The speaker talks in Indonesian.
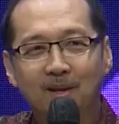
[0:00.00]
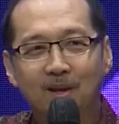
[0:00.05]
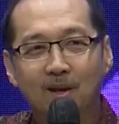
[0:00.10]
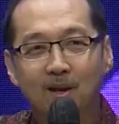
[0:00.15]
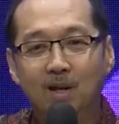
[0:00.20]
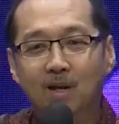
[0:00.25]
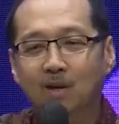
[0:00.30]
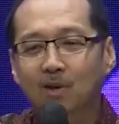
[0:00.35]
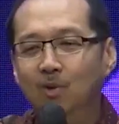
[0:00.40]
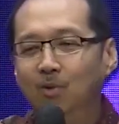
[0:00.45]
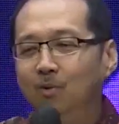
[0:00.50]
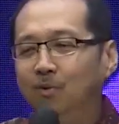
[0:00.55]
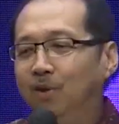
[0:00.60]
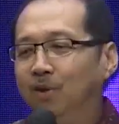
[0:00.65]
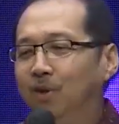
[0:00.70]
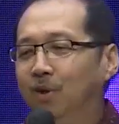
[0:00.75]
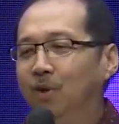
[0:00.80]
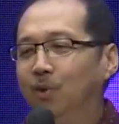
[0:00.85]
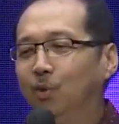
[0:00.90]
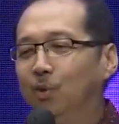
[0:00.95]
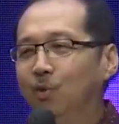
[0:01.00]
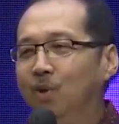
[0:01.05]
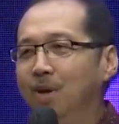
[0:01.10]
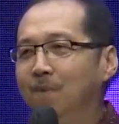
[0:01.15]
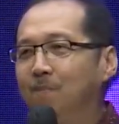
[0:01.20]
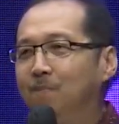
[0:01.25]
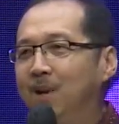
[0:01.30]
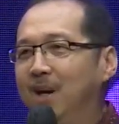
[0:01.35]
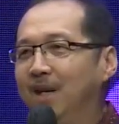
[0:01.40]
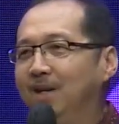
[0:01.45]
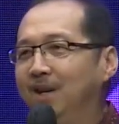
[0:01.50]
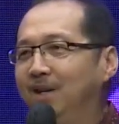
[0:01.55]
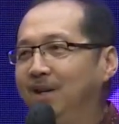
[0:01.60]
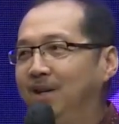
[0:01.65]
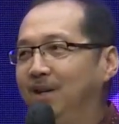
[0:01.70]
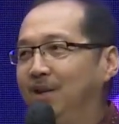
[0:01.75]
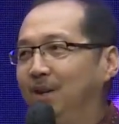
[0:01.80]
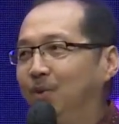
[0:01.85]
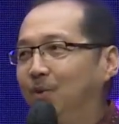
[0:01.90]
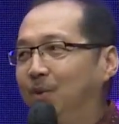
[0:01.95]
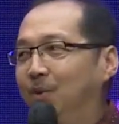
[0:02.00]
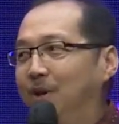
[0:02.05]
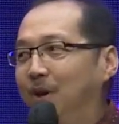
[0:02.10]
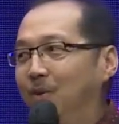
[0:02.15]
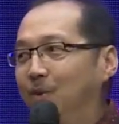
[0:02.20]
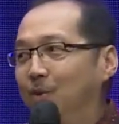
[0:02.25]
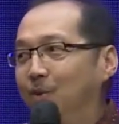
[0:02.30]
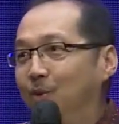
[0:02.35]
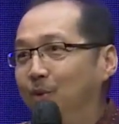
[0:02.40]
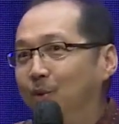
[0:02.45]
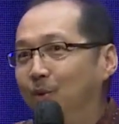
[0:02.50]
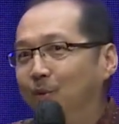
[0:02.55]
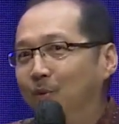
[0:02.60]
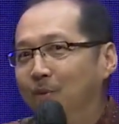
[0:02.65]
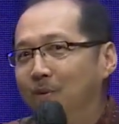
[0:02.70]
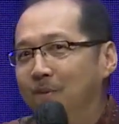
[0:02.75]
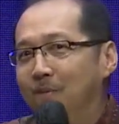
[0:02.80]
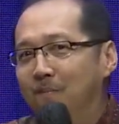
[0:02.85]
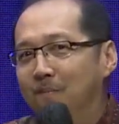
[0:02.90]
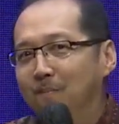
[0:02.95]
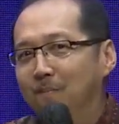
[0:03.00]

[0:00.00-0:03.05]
Lalu Tuhan pakai kita juga untuk